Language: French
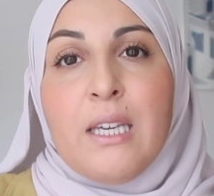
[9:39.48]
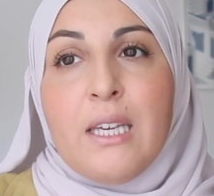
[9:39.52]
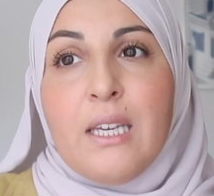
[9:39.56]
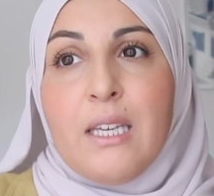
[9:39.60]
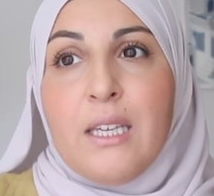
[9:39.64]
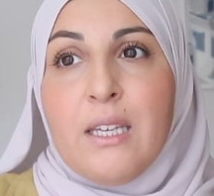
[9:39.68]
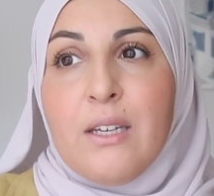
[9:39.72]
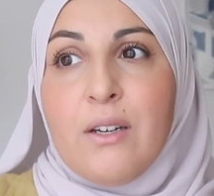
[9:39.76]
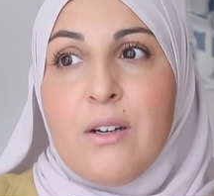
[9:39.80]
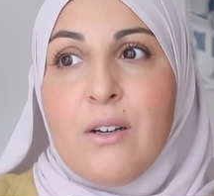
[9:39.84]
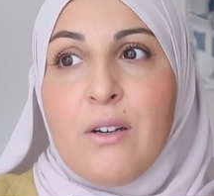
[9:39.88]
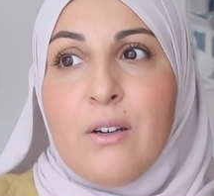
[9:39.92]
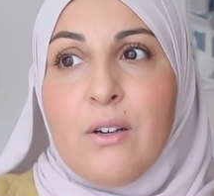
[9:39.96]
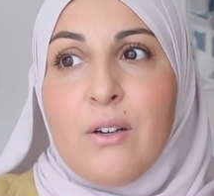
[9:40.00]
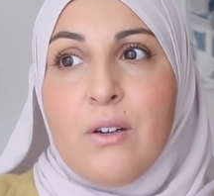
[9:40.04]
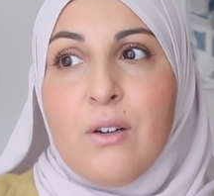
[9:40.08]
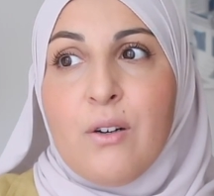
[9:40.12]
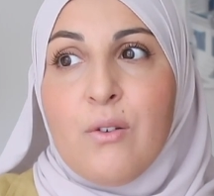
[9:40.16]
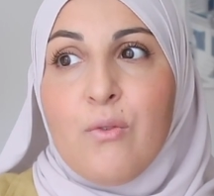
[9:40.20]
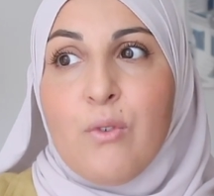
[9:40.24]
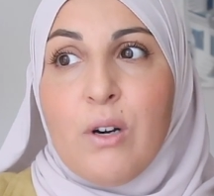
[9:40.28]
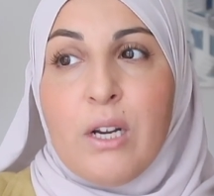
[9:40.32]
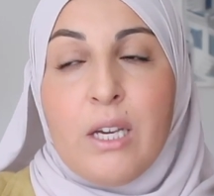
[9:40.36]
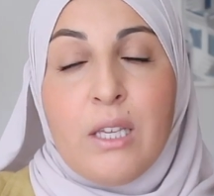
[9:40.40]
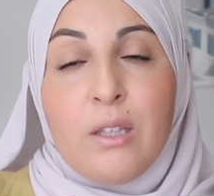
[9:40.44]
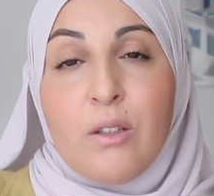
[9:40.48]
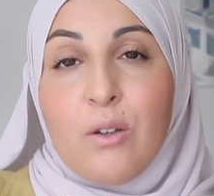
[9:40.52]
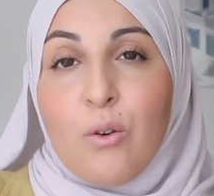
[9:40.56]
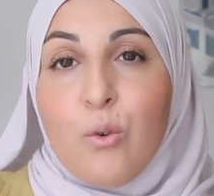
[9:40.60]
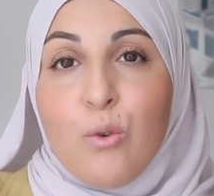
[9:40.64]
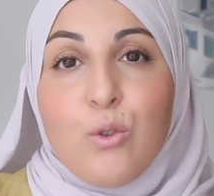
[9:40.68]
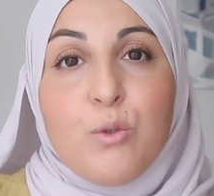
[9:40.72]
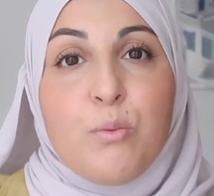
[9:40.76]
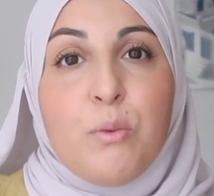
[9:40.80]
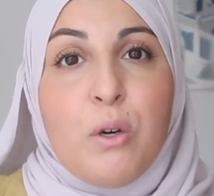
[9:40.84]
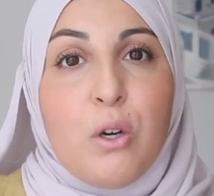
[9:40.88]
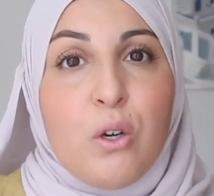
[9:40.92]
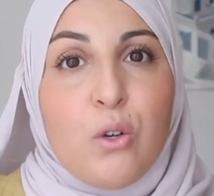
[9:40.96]
Et euh, voilà, et
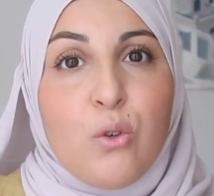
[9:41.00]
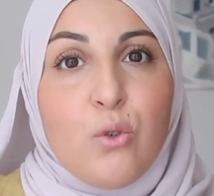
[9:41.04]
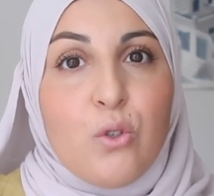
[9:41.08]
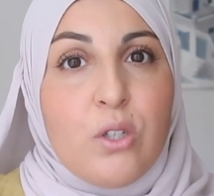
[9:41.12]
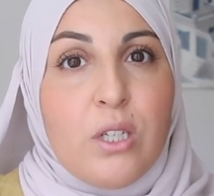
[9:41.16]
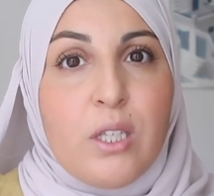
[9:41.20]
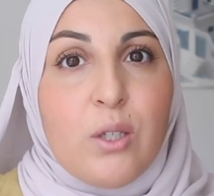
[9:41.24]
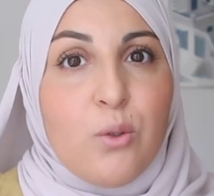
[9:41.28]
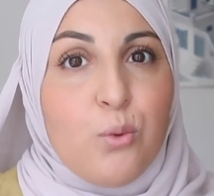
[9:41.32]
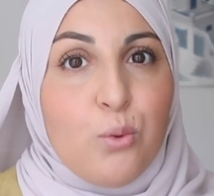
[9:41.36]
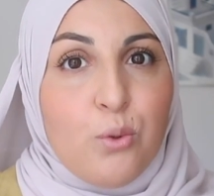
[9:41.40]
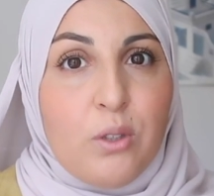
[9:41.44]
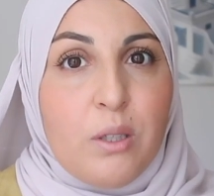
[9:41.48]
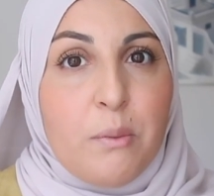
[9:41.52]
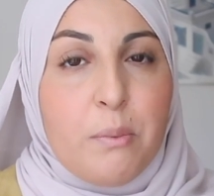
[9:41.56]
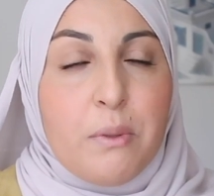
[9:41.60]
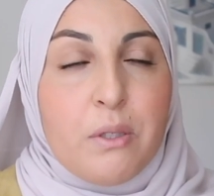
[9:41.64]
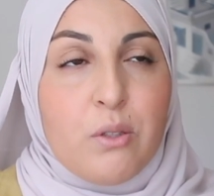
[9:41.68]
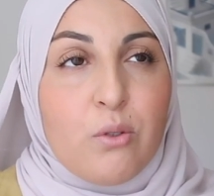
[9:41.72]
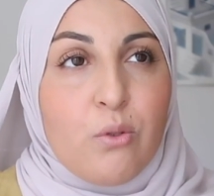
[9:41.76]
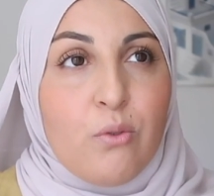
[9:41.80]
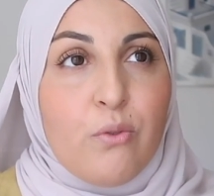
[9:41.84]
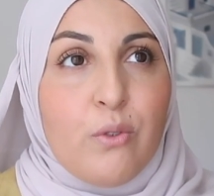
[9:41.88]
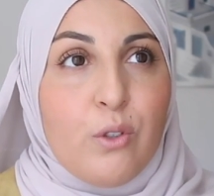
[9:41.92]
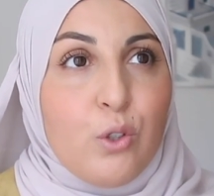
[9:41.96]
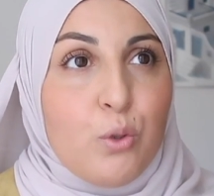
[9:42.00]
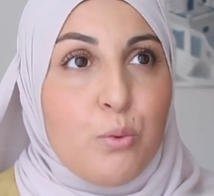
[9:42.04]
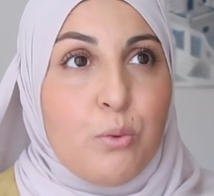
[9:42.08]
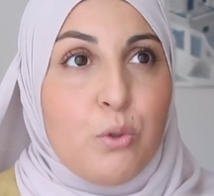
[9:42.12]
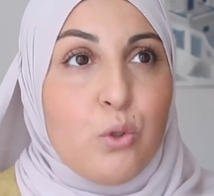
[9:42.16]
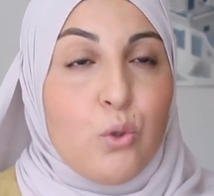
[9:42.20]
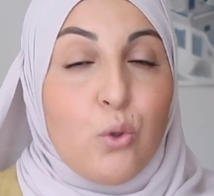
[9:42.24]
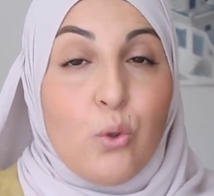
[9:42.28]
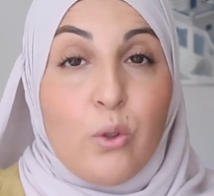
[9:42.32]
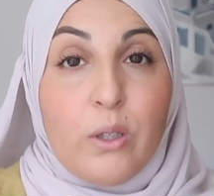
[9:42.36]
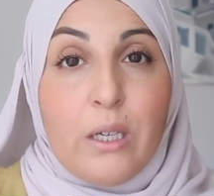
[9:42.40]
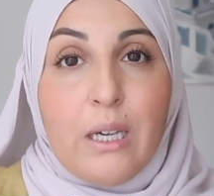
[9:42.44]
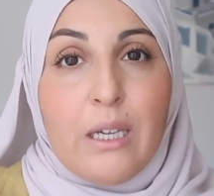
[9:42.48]
heureusement que je l'ai écouté parce que franchement
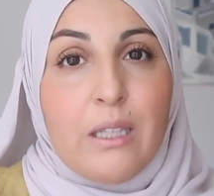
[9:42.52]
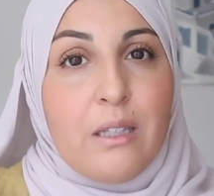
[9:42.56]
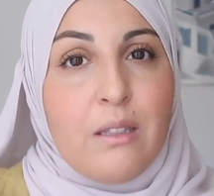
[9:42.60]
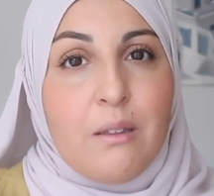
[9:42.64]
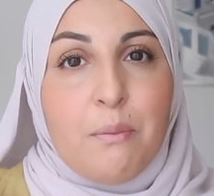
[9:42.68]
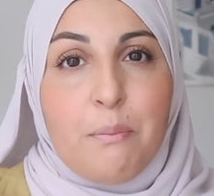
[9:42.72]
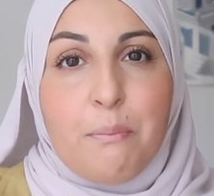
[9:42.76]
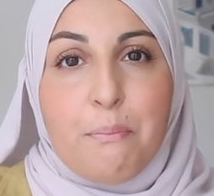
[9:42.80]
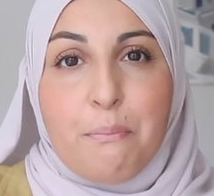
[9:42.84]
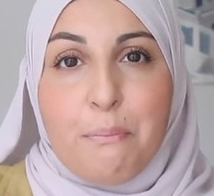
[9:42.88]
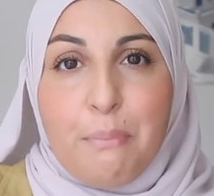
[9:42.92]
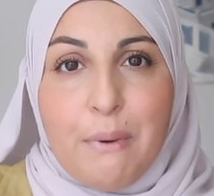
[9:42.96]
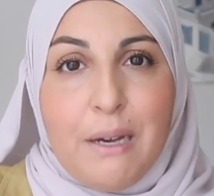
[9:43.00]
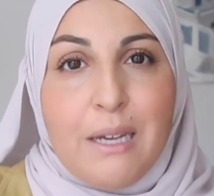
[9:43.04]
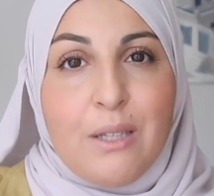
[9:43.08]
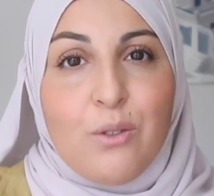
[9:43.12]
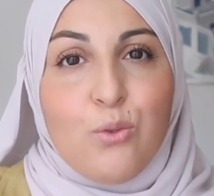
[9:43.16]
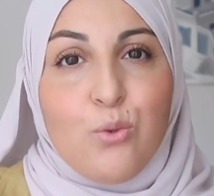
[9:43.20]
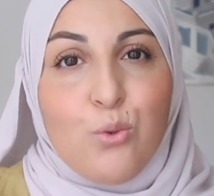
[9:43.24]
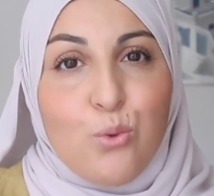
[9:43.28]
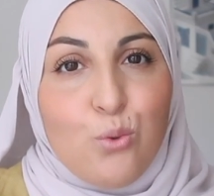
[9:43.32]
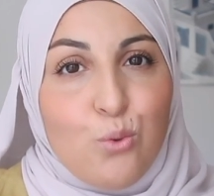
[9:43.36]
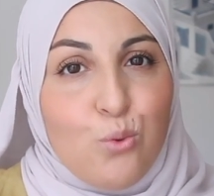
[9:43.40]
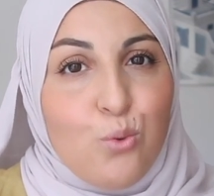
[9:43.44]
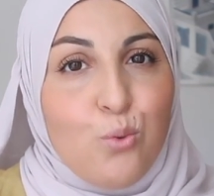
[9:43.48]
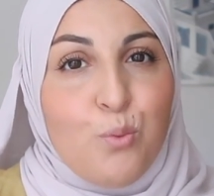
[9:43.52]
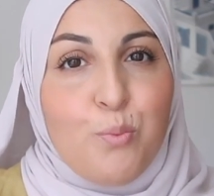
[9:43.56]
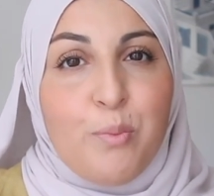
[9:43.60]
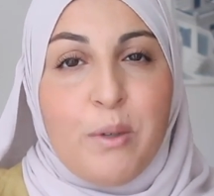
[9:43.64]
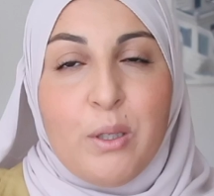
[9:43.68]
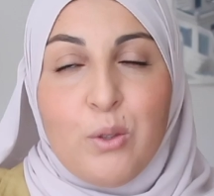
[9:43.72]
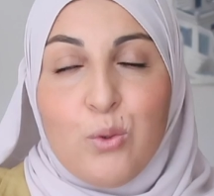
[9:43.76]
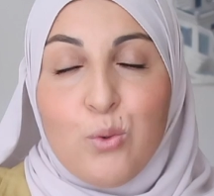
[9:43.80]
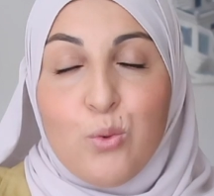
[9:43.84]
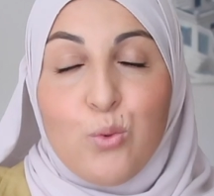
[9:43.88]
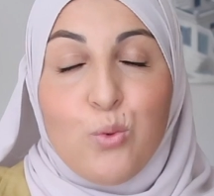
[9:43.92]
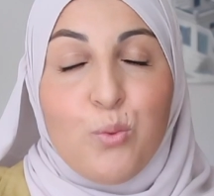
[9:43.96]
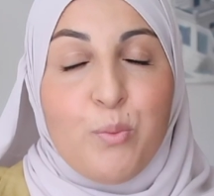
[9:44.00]
je regrette pas du tout, pas
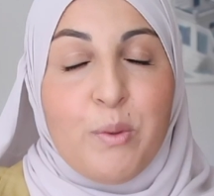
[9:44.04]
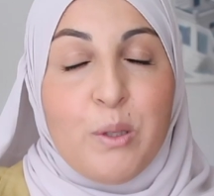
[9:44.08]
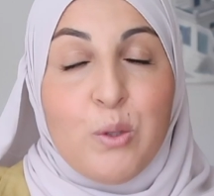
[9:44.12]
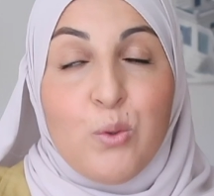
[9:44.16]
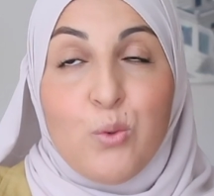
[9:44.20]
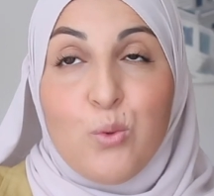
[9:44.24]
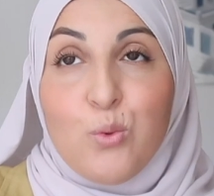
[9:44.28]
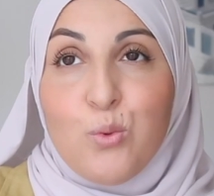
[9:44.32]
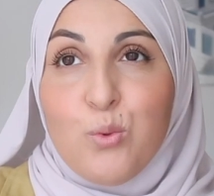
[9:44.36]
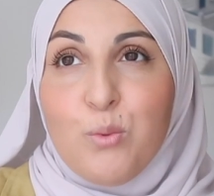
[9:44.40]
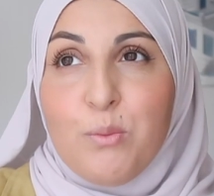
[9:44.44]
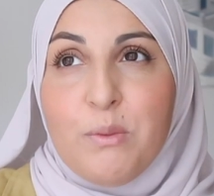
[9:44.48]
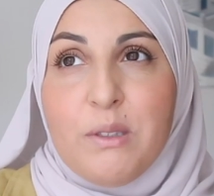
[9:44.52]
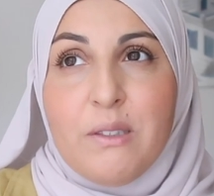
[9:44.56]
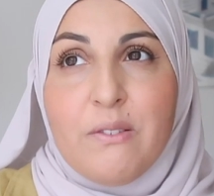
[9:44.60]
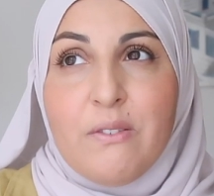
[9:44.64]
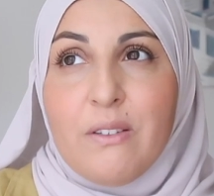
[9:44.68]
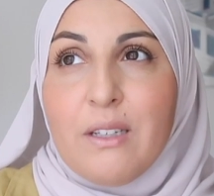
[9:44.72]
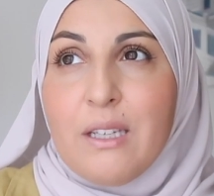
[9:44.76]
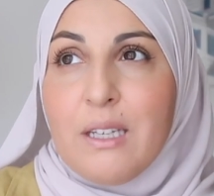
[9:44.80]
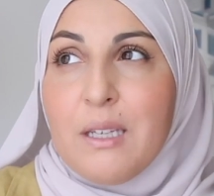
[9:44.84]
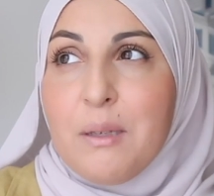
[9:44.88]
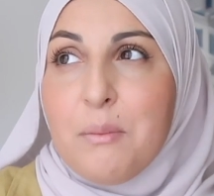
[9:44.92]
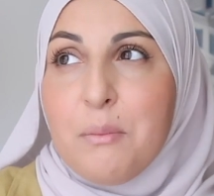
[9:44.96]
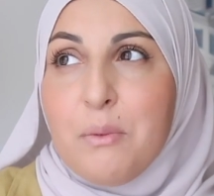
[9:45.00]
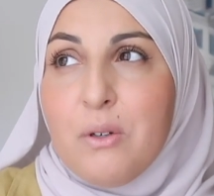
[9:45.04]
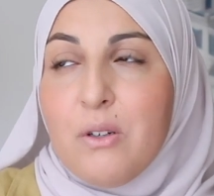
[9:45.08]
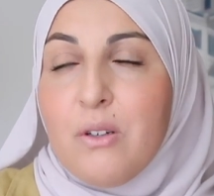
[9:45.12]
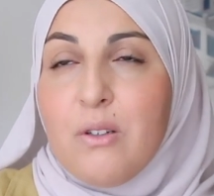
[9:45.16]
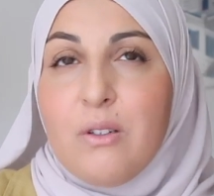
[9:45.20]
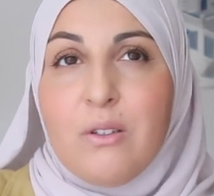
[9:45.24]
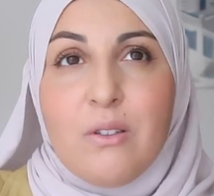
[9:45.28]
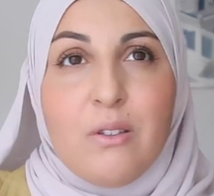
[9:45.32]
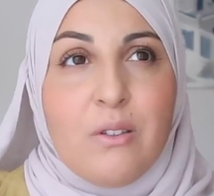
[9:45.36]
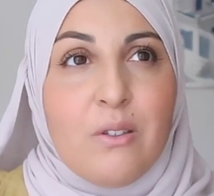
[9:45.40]
du tout, pas du tout, mais vraiment...